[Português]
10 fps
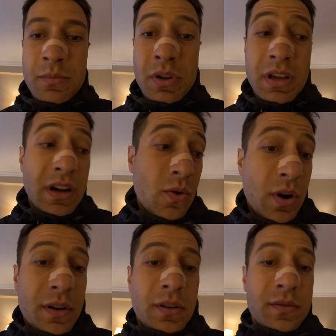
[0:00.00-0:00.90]
Porque
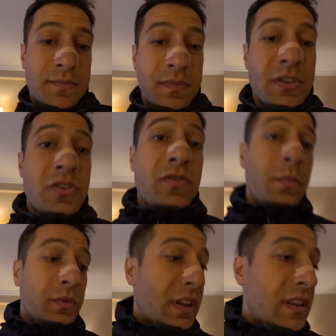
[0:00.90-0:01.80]
agora, ó, a gente
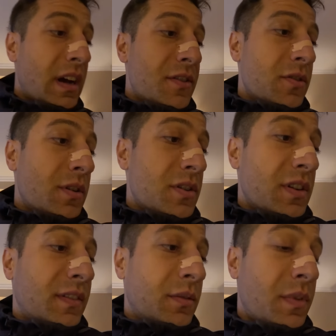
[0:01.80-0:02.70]
foi almoçar tarde, agora
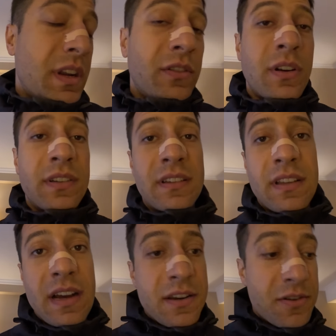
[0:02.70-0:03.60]
já são 3 horas da
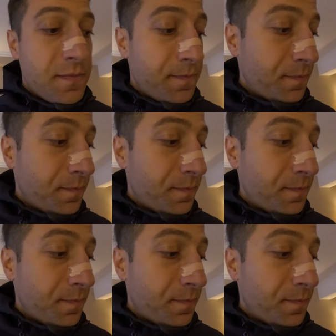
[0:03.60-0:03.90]
tarde.